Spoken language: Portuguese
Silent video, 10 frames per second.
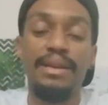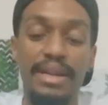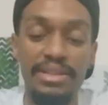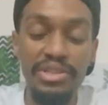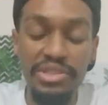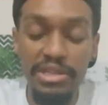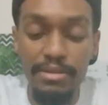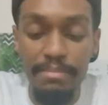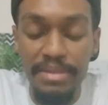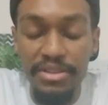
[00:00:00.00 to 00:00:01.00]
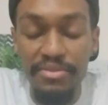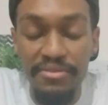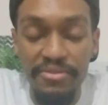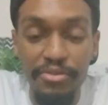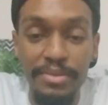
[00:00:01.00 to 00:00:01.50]
A gente chega a uma parte do
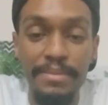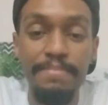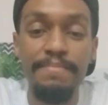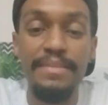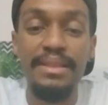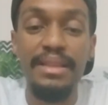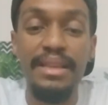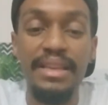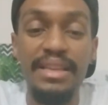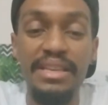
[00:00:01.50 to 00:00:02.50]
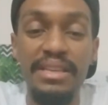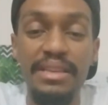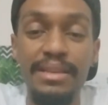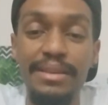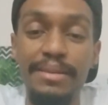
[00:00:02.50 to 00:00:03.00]
filme em
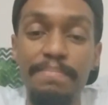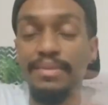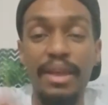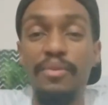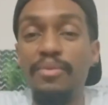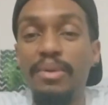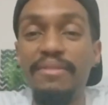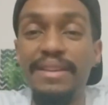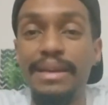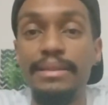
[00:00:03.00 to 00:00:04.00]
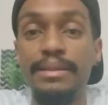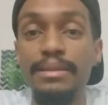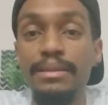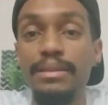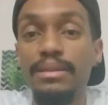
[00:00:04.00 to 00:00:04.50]
que tem uma virada.
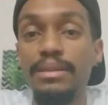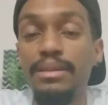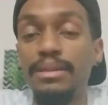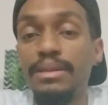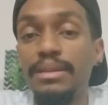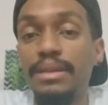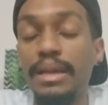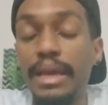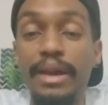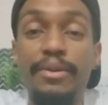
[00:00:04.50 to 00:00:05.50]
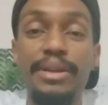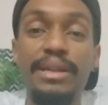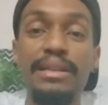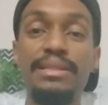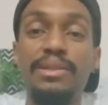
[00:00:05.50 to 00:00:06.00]
É a hora
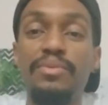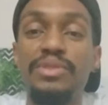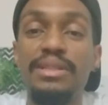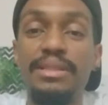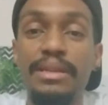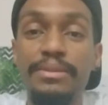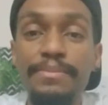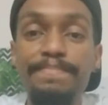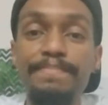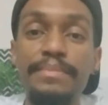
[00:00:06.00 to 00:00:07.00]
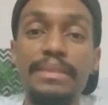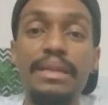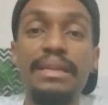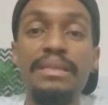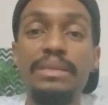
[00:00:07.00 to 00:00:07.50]
que eles estão jantando,
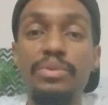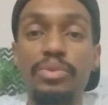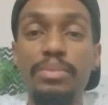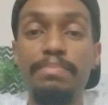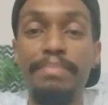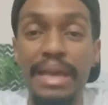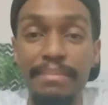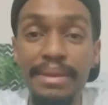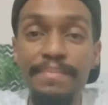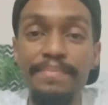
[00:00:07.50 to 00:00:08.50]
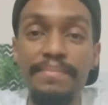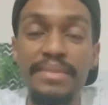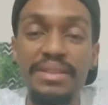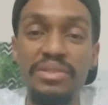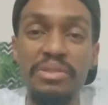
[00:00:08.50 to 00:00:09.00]
eles bebem,
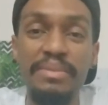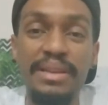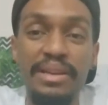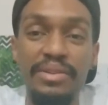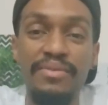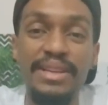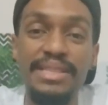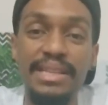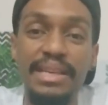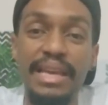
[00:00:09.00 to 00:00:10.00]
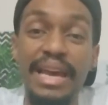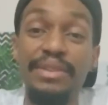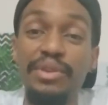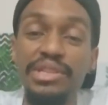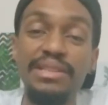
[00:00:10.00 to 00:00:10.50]
se eu não me engano, vai ser é
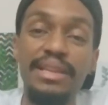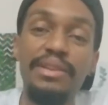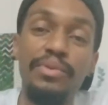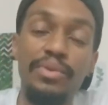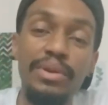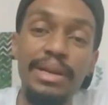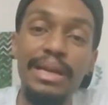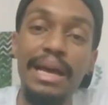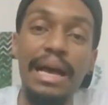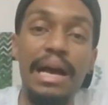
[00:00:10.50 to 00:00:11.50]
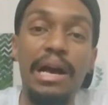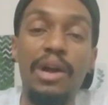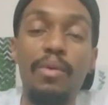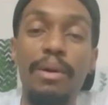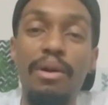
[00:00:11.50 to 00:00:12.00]
a noite anterior a
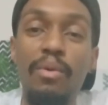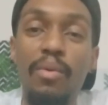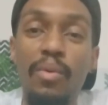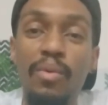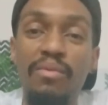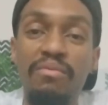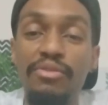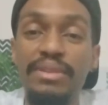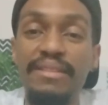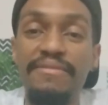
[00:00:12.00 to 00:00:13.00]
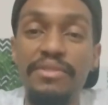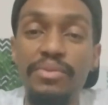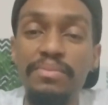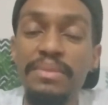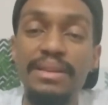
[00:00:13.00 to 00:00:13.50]
qual viu um
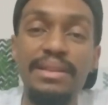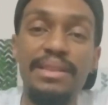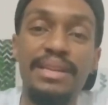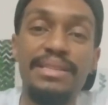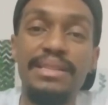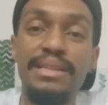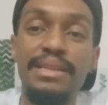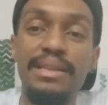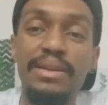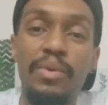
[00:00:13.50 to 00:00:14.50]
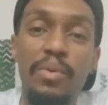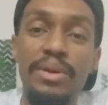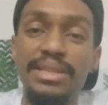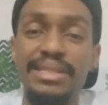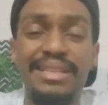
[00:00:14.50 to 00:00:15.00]
navio trazer
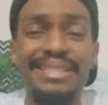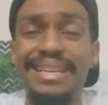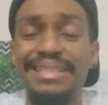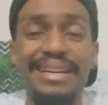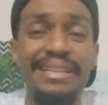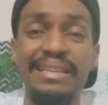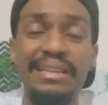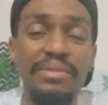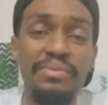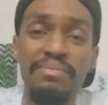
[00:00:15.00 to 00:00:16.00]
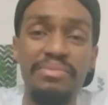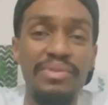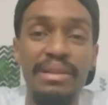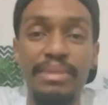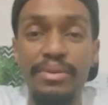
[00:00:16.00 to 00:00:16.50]
coisas, resgatarem ele, eu não,
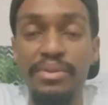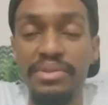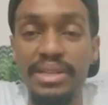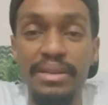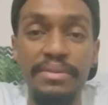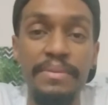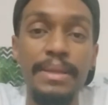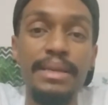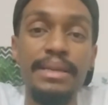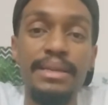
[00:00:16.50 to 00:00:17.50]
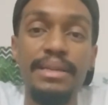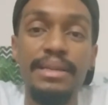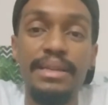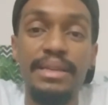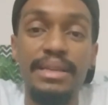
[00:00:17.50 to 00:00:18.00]
não lembro agora o certo.
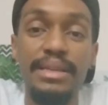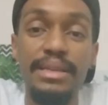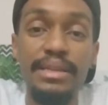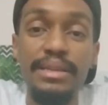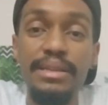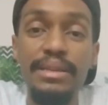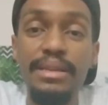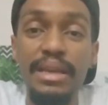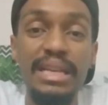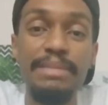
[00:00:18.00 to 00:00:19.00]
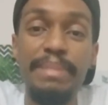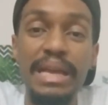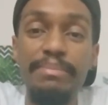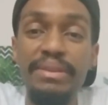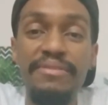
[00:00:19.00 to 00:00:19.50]
E eles
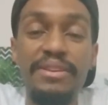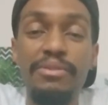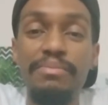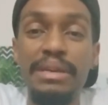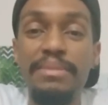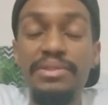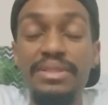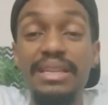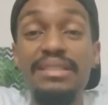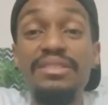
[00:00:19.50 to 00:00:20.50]
bebem, ficam bêbados e eles